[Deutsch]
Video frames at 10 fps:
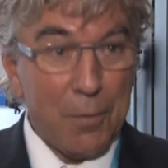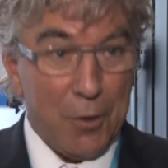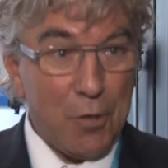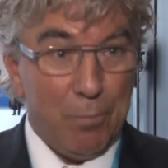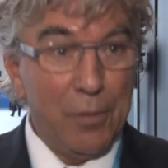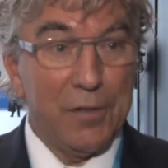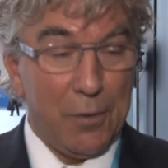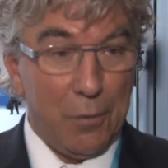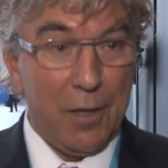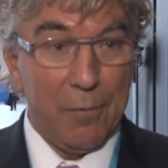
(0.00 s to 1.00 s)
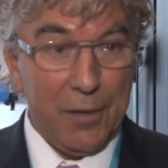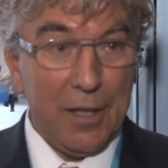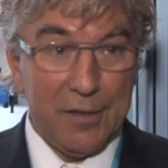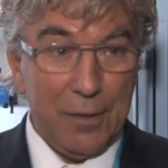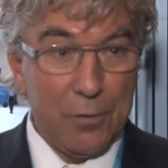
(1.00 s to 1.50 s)
gesponsert oder
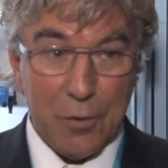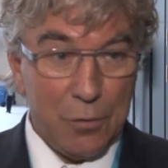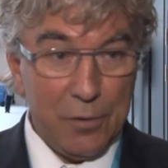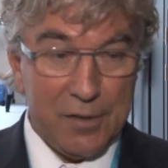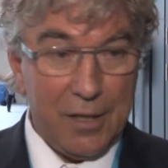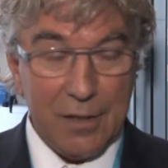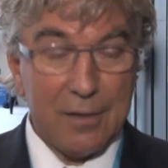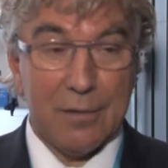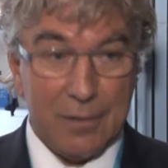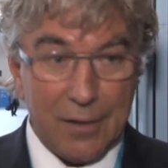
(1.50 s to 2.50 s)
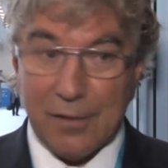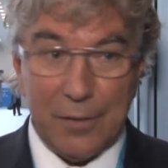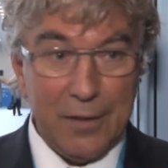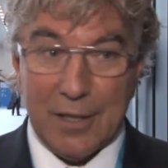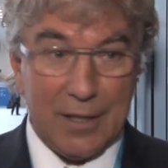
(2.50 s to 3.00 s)
finanziell unterstützt hat. Das
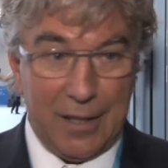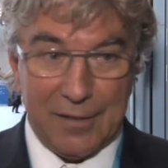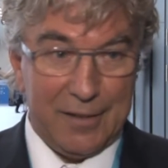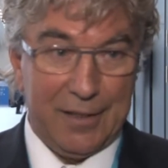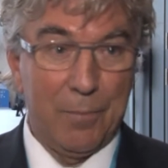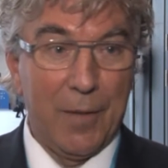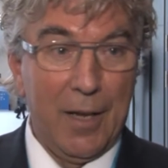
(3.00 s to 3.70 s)
finde ich klasse.